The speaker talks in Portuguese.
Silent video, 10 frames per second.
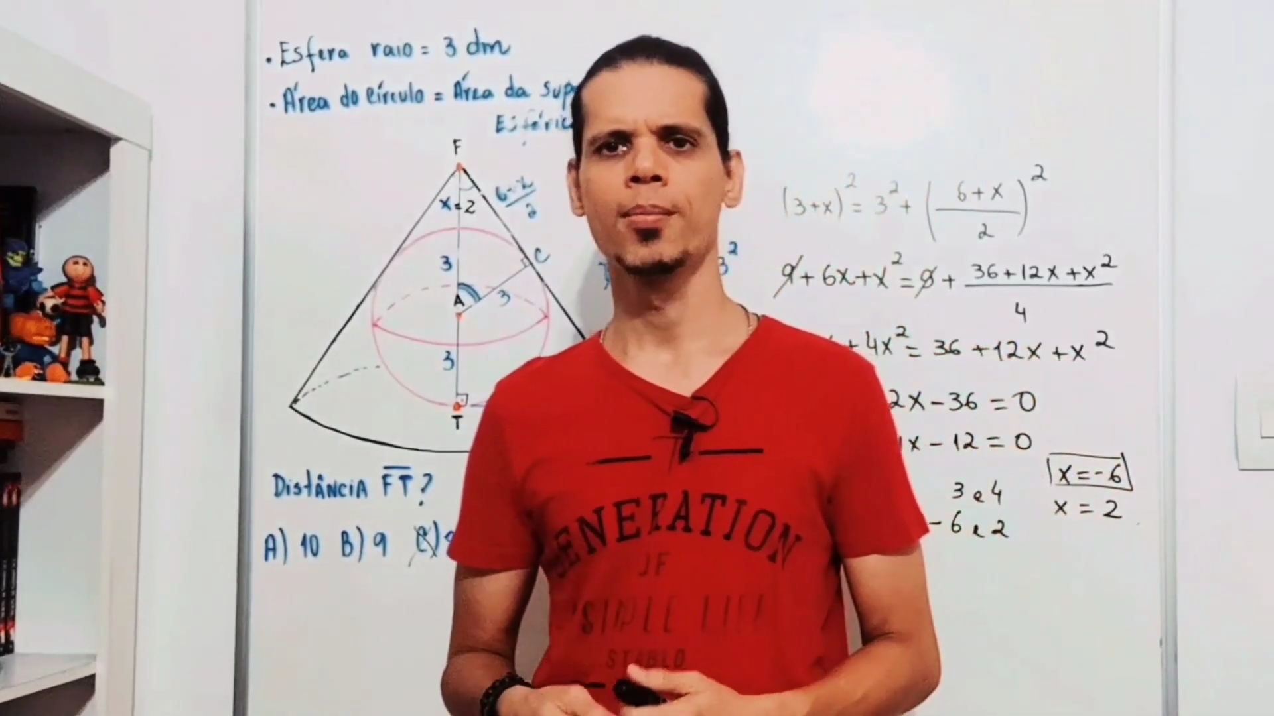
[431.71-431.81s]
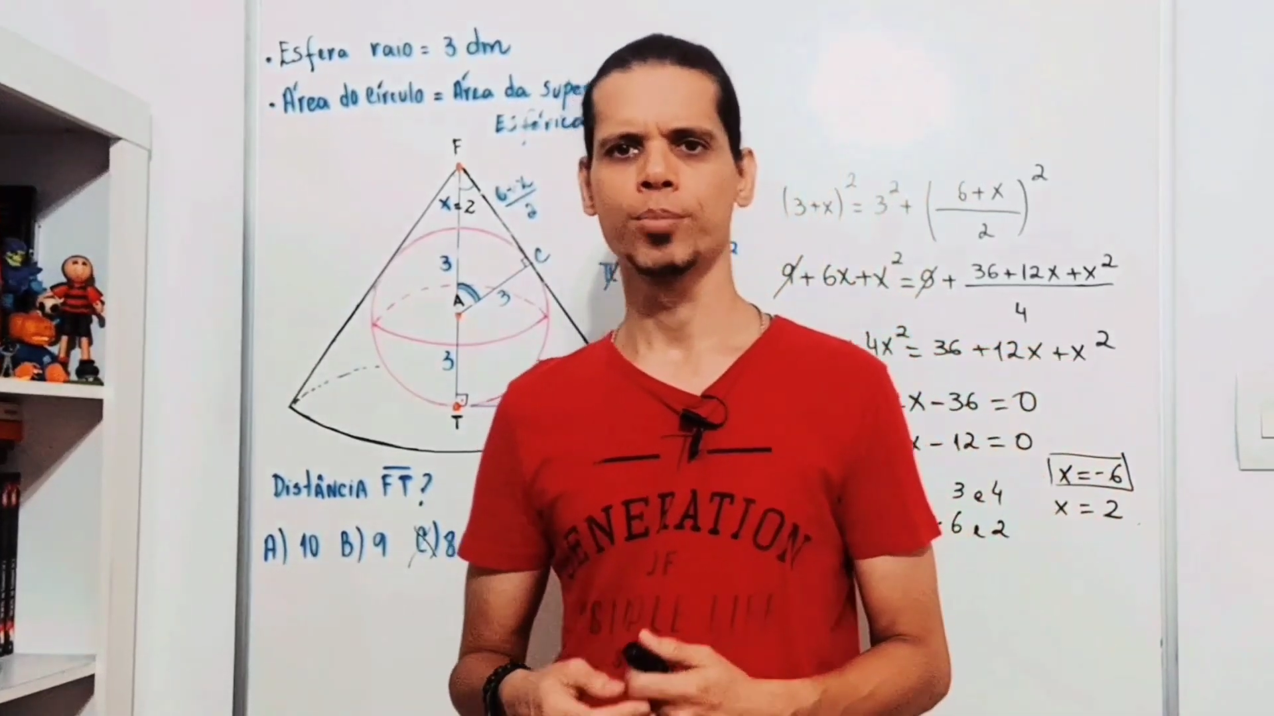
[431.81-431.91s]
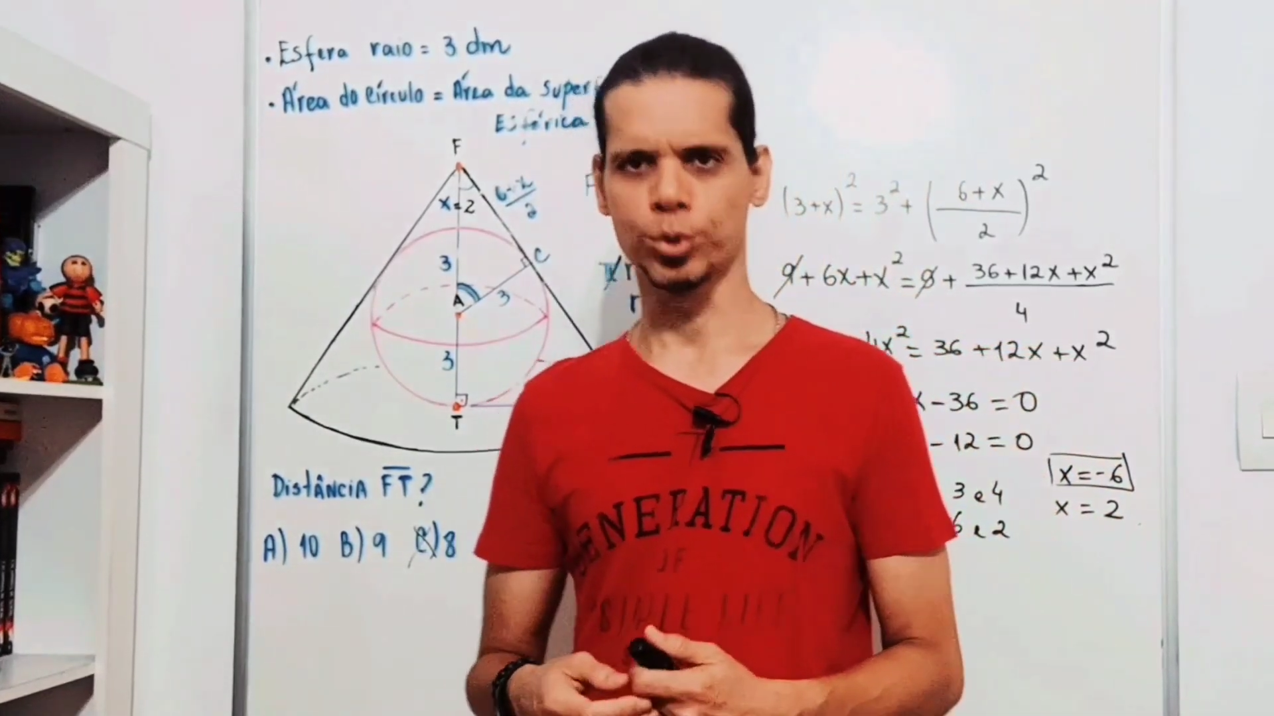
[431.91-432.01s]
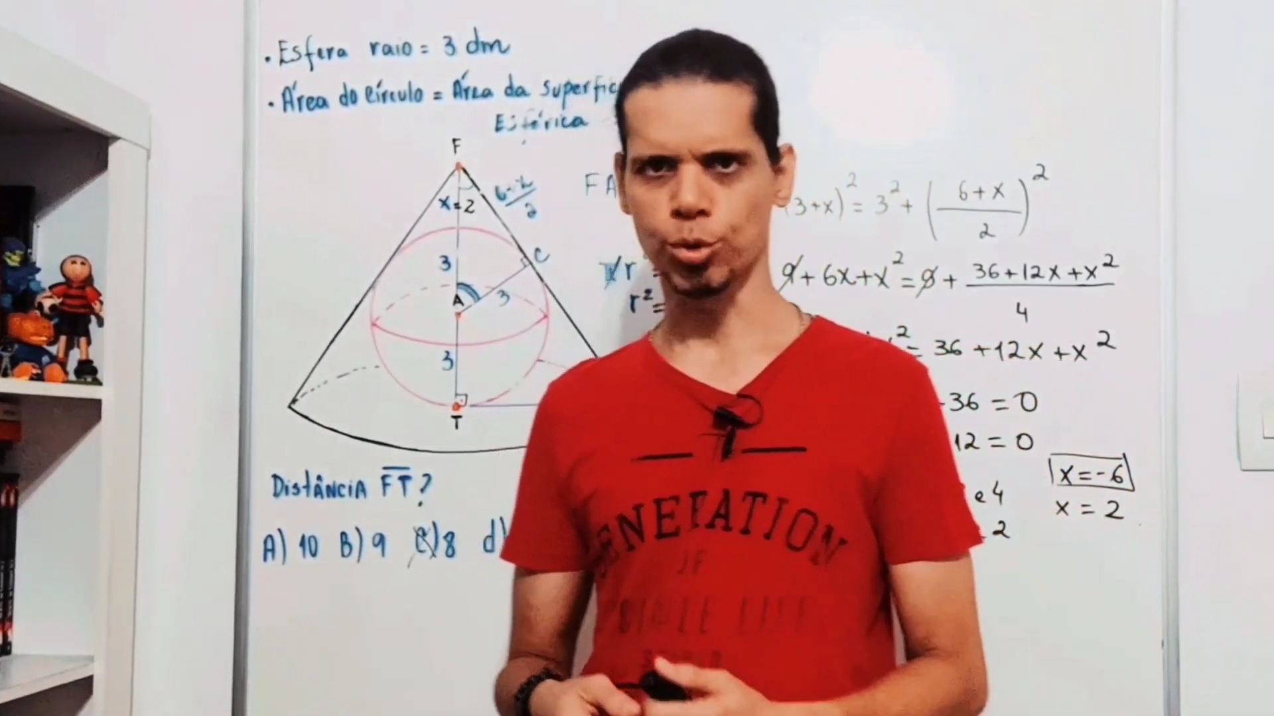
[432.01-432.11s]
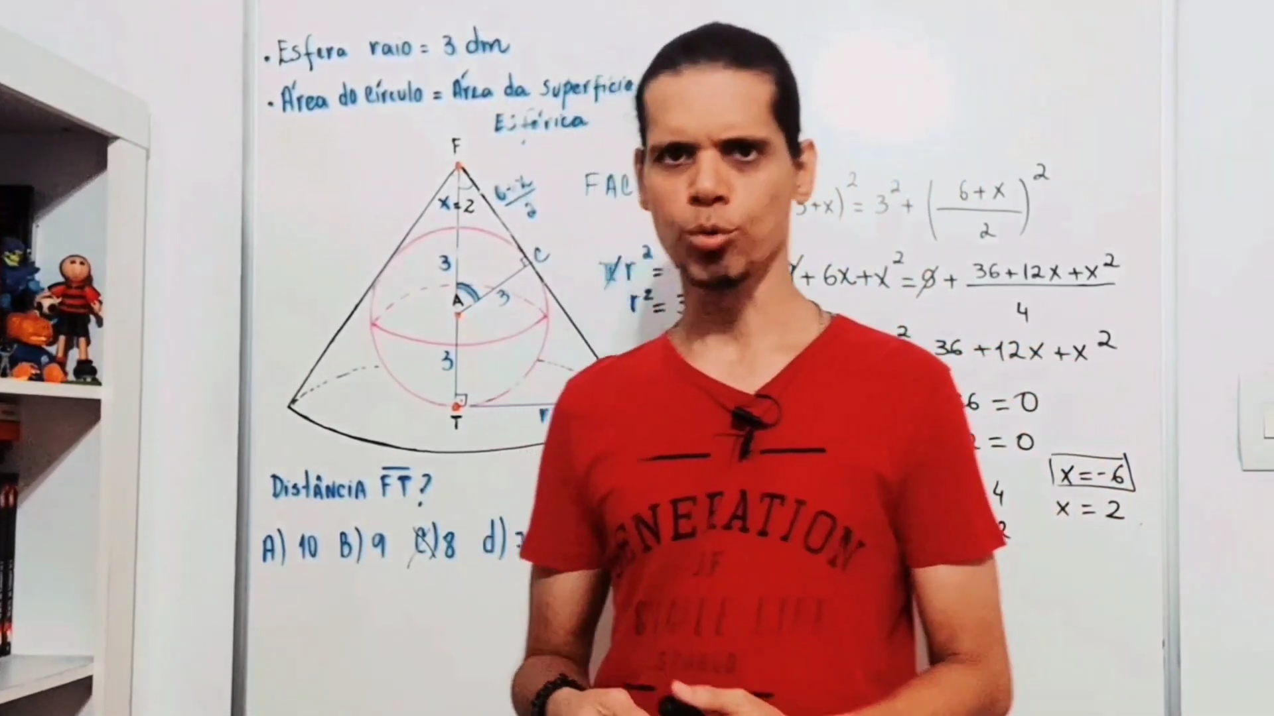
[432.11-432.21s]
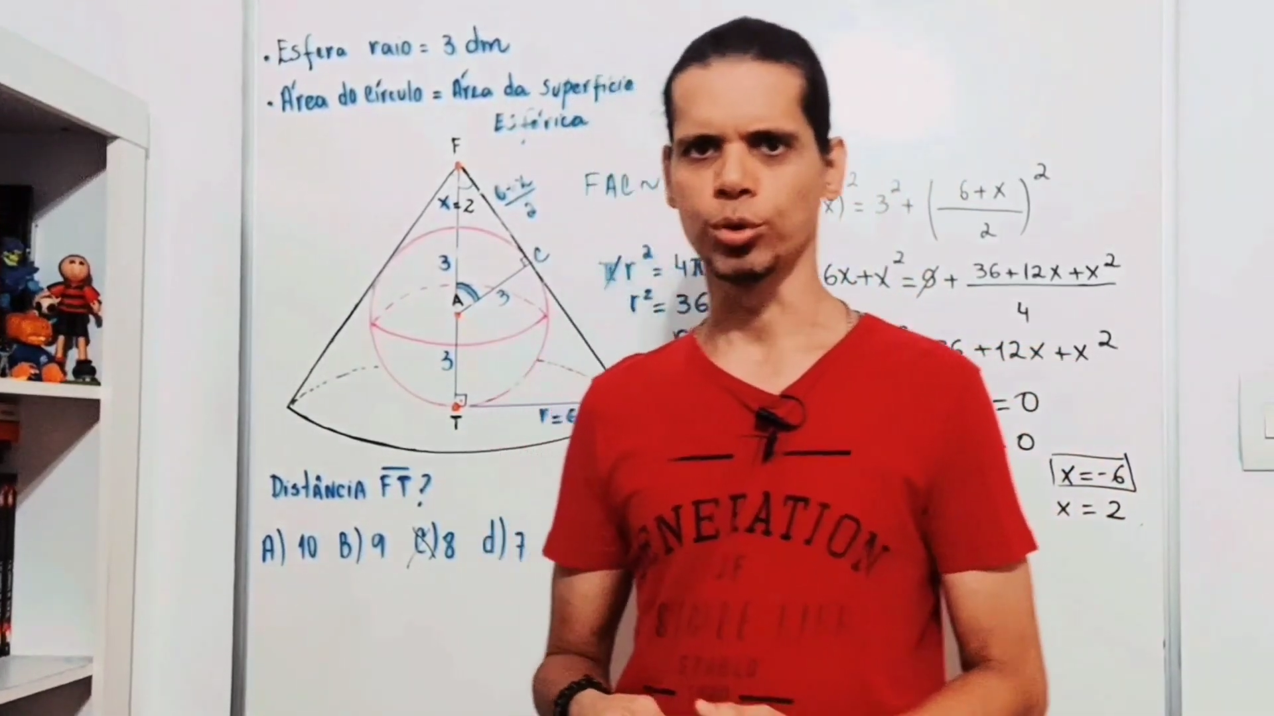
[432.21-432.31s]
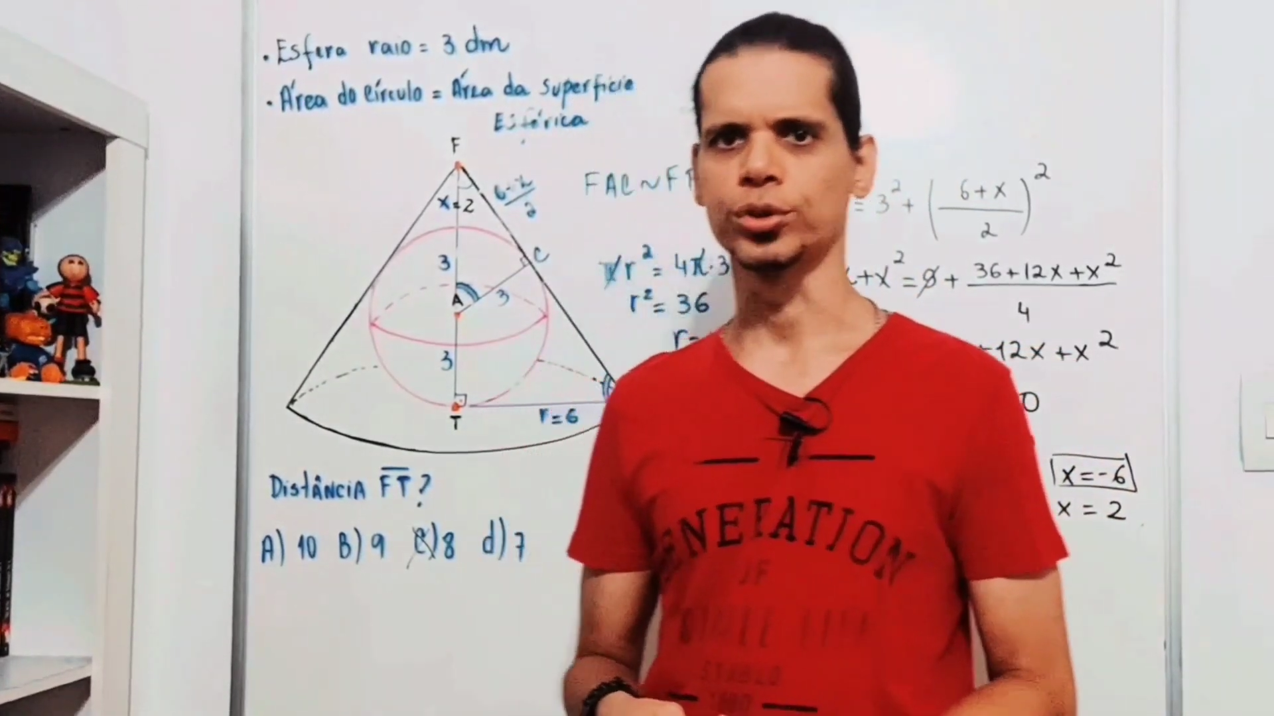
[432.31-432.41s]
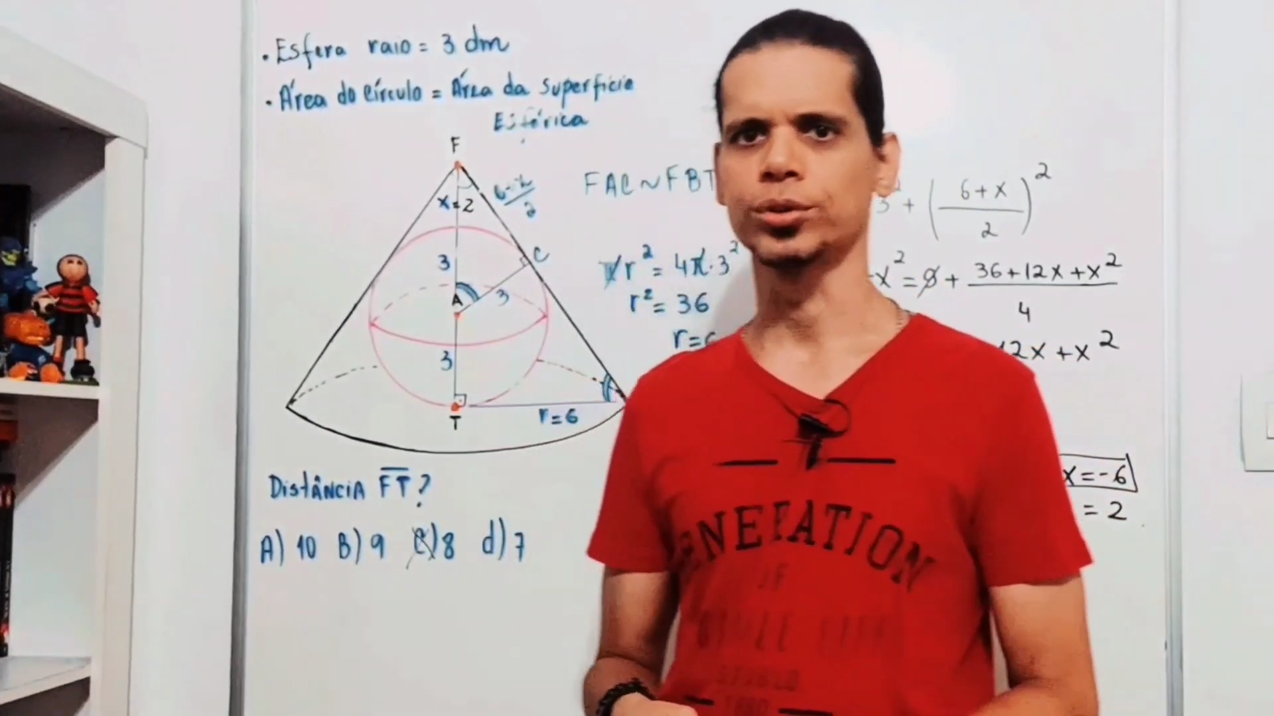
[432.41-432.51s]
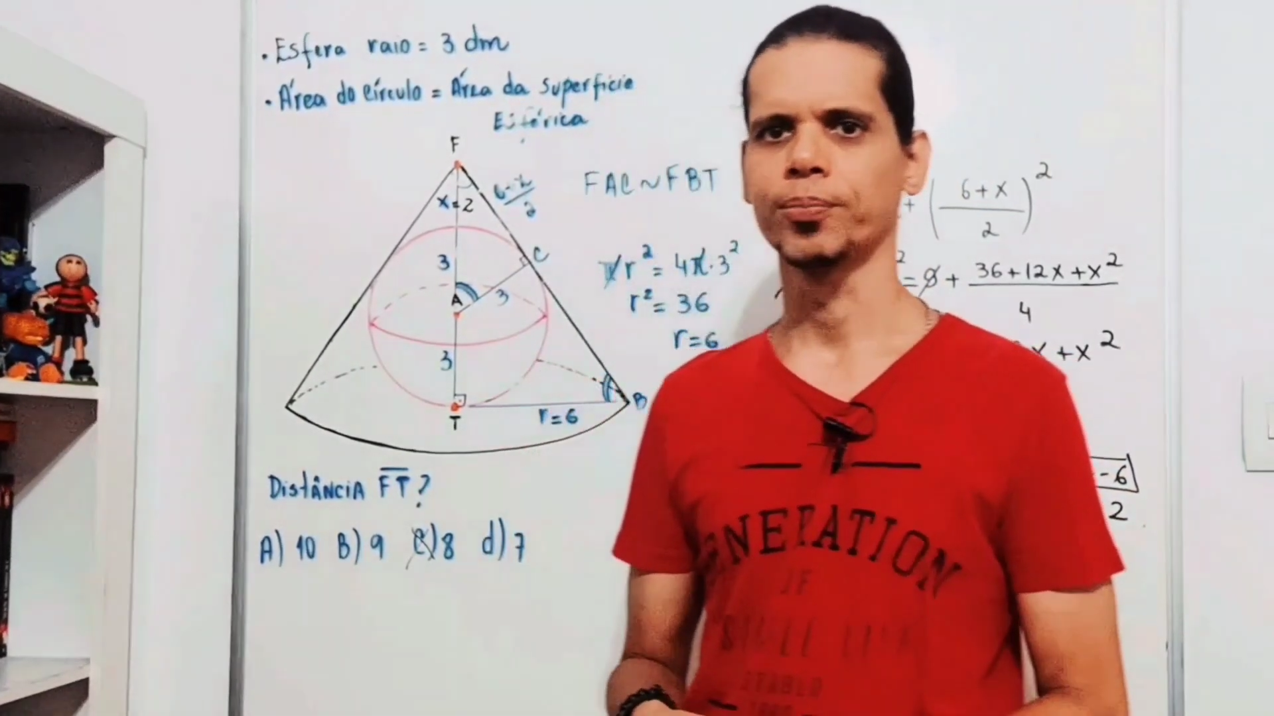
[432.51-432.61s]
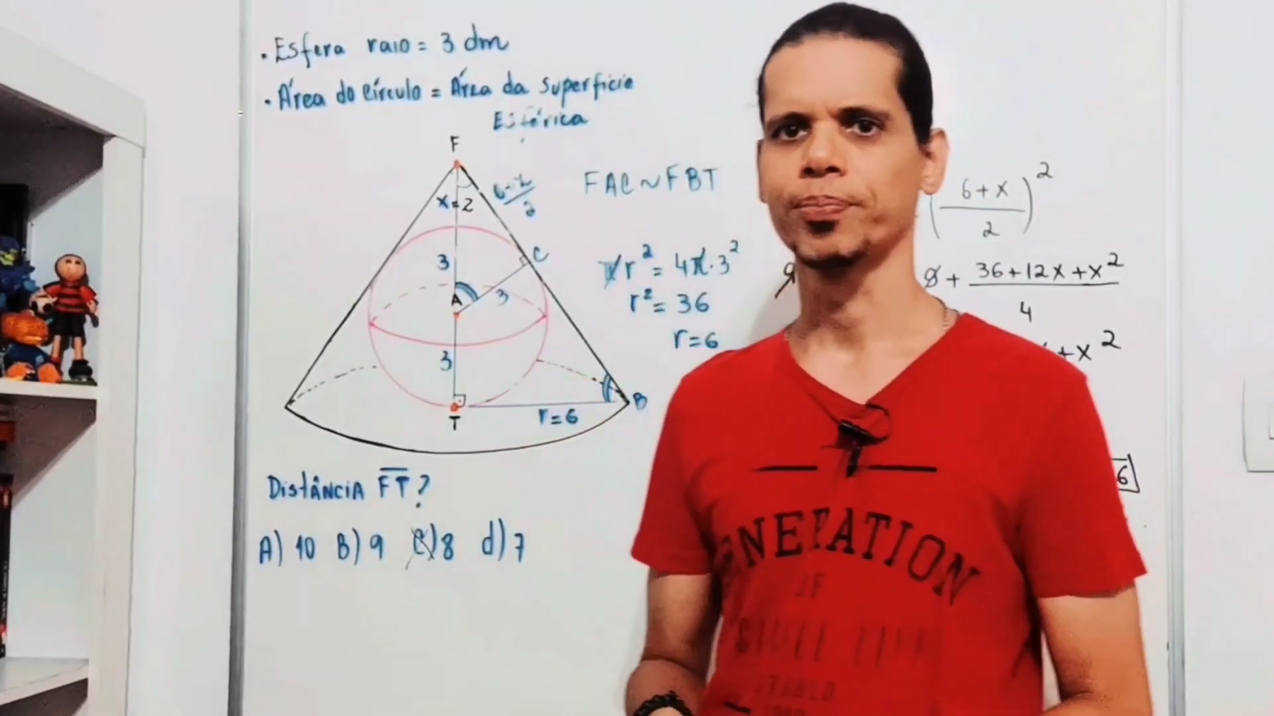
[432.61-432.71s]
para os
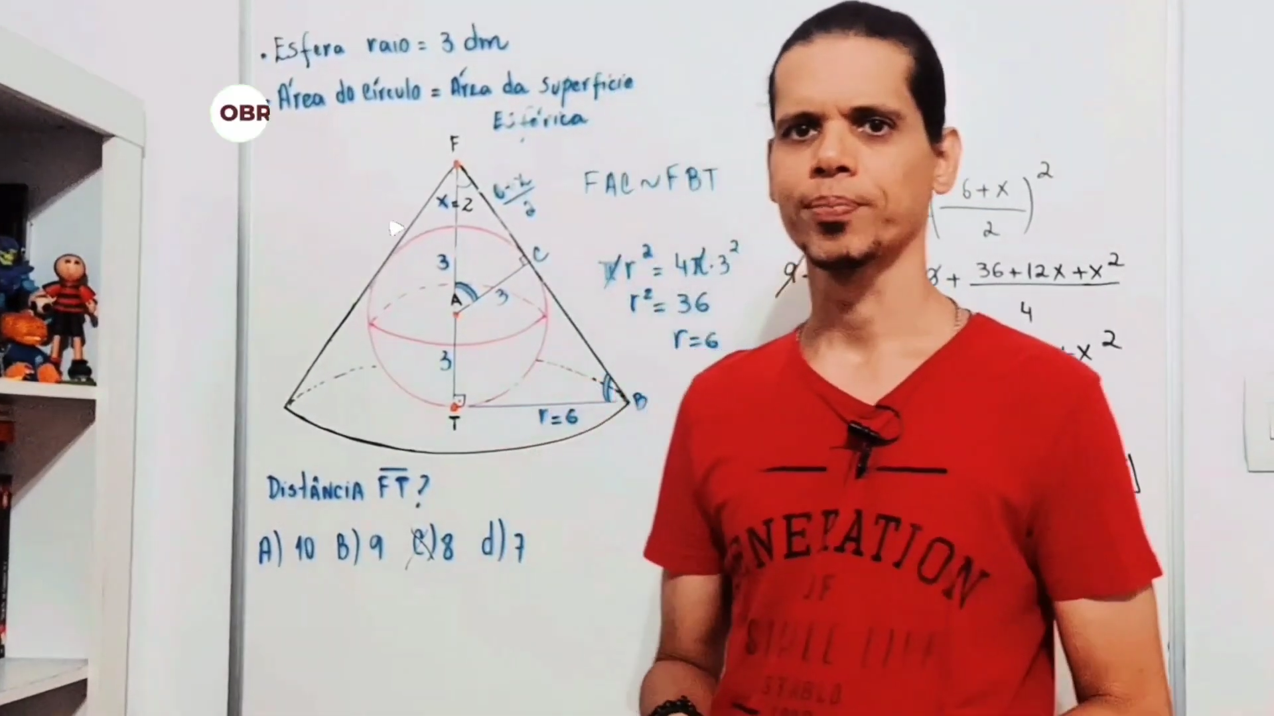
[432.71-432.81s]
concursos.